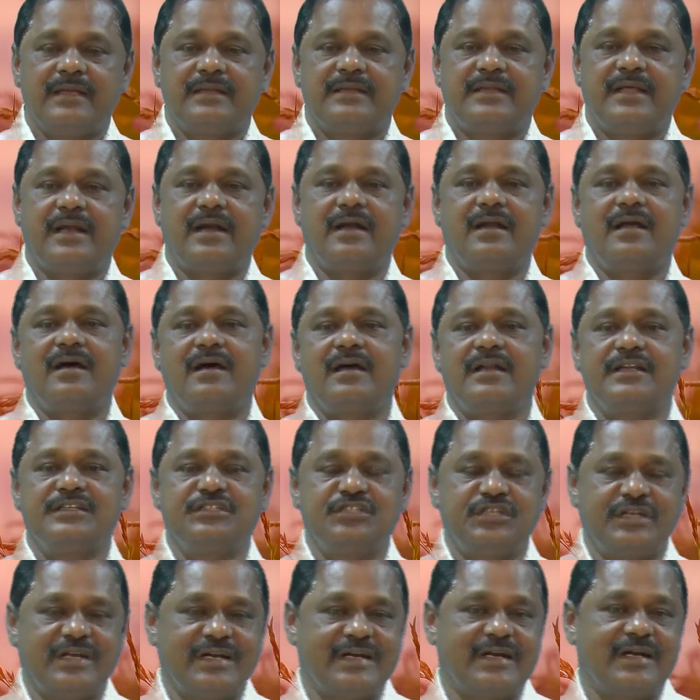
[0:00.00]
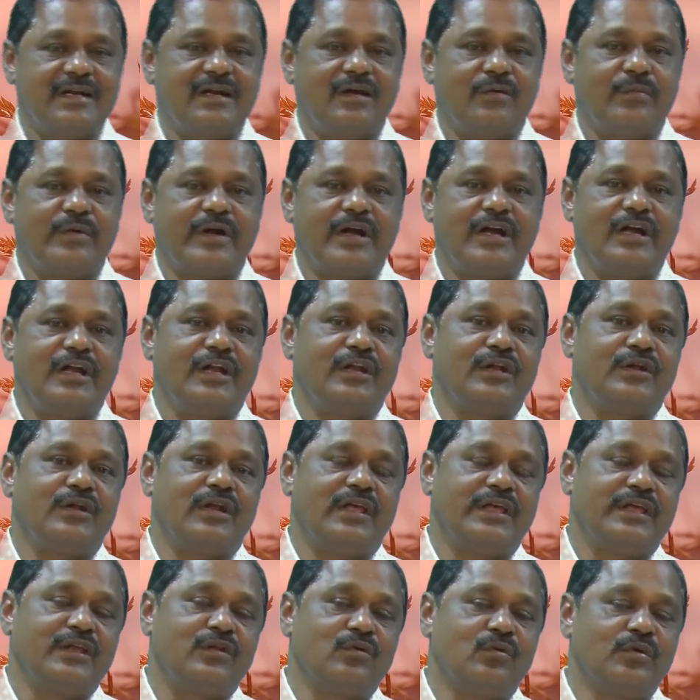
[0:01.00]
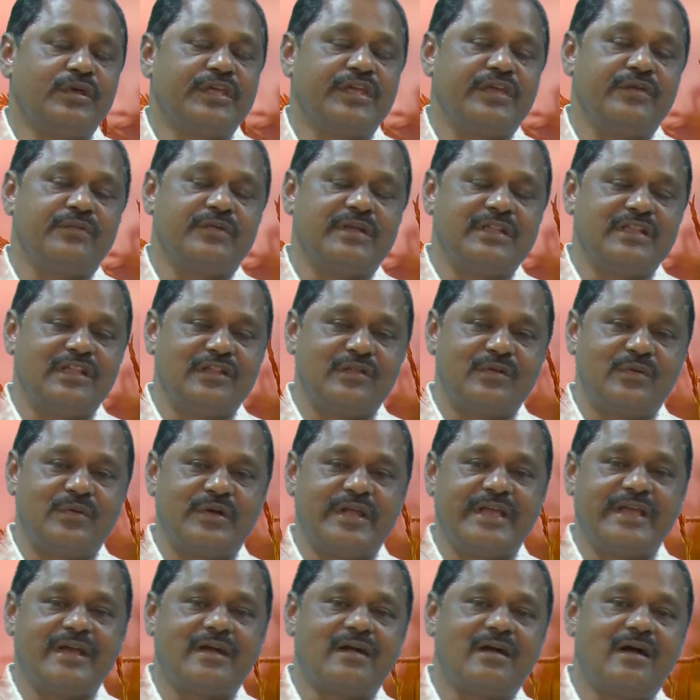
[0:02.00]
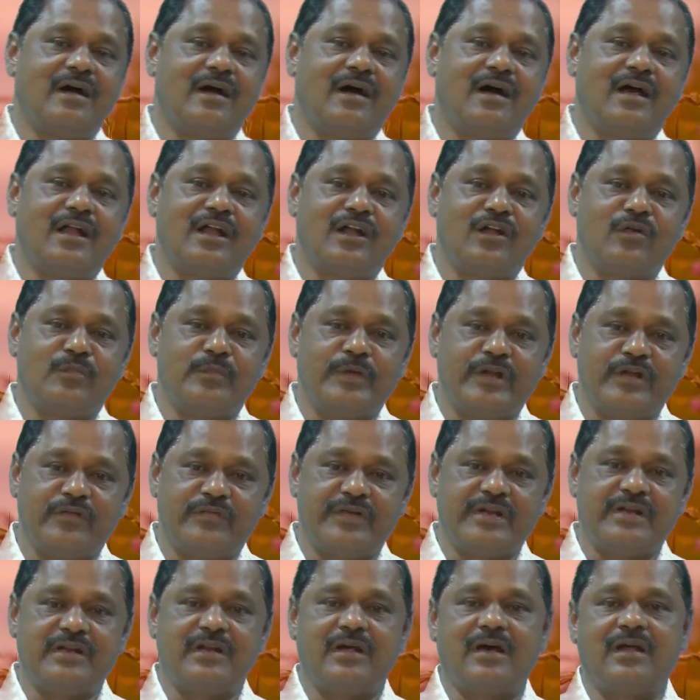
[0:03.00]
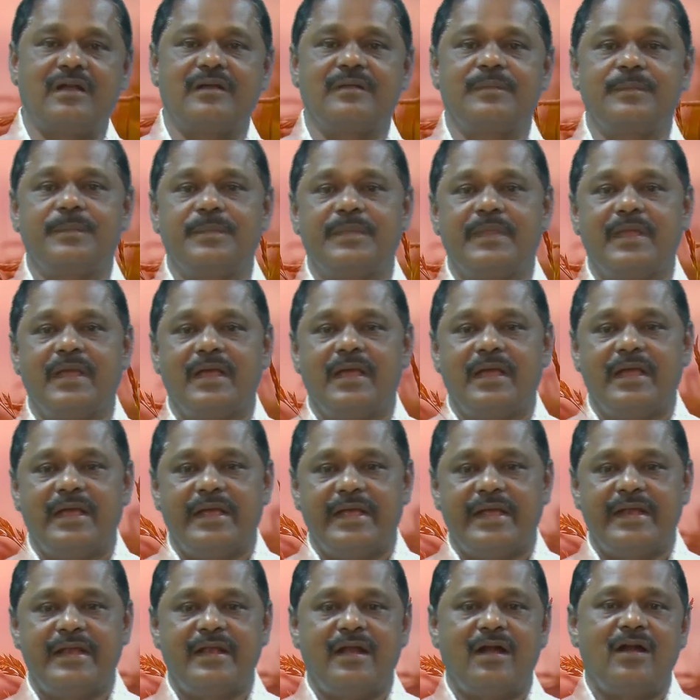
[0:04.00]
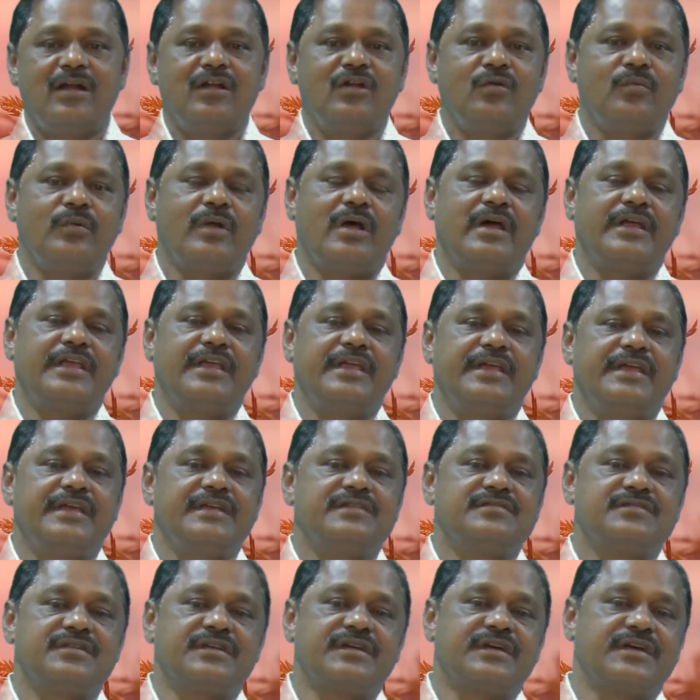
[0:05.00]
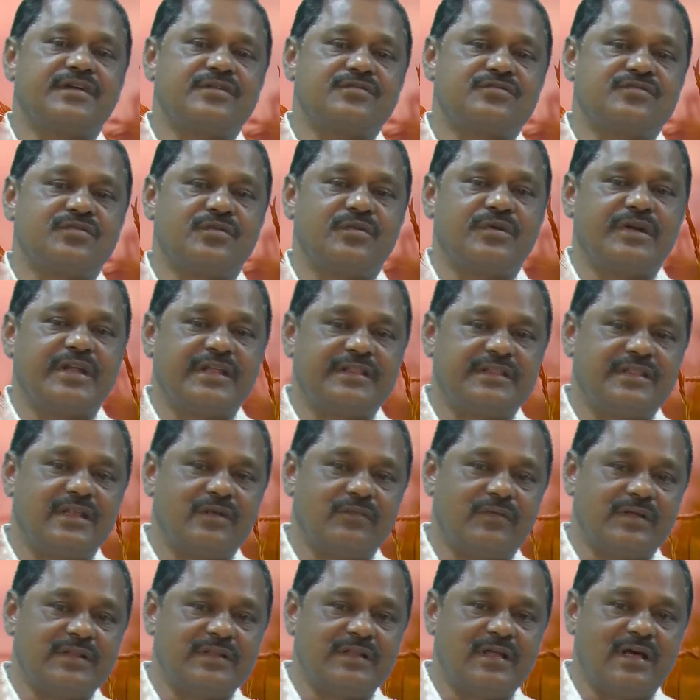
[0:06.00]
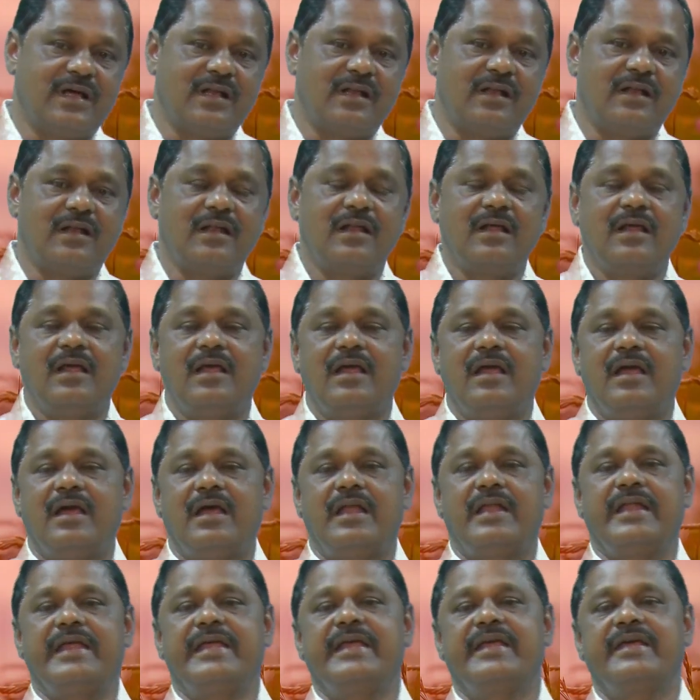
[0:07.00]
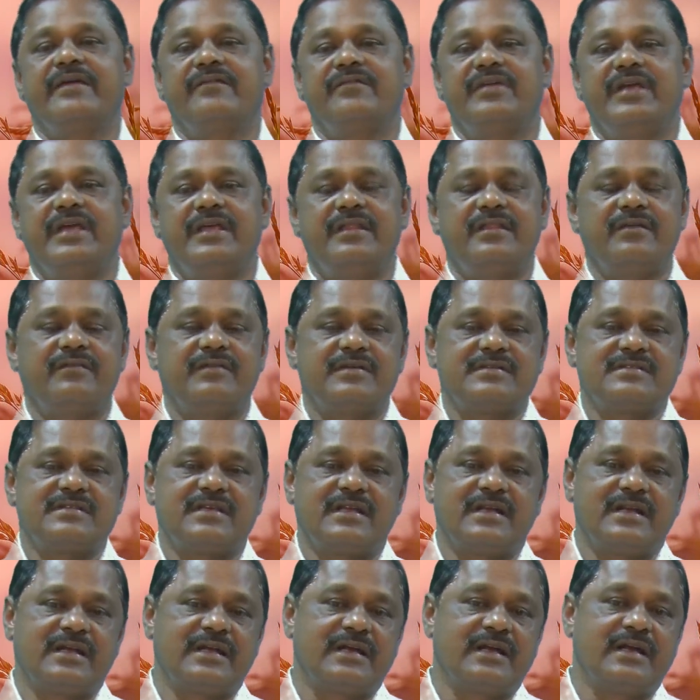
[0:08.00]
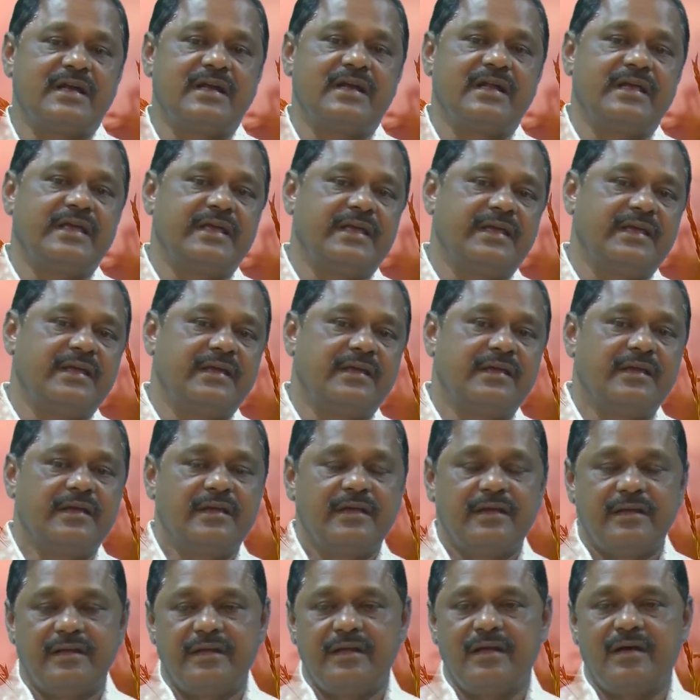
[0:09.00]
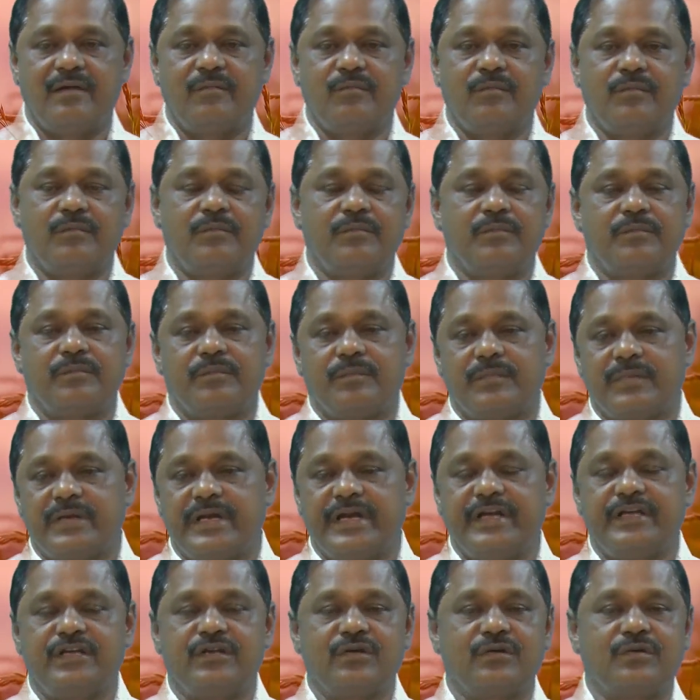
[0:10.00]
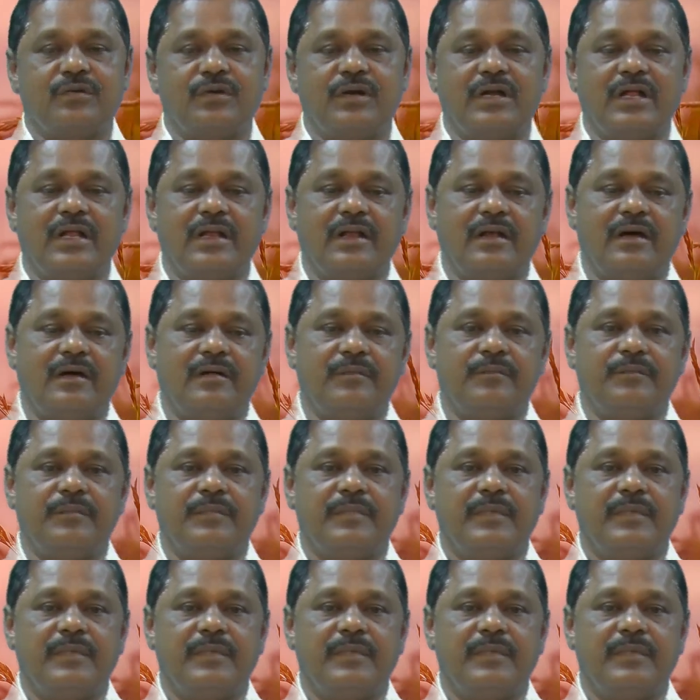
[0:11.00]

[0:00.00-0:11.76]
திரளான ஜனங்கள் அவர்களை நோக்கி வந்ததனுடைய காரணம் என்னவென்றால் என் ஆண்டவராகிய இயேசு கிறிஸ்துவனிடத்தில் வந்தால் அநேக வேத வசனங்களை நாம் கேட்டுக்கொள்ளலாம்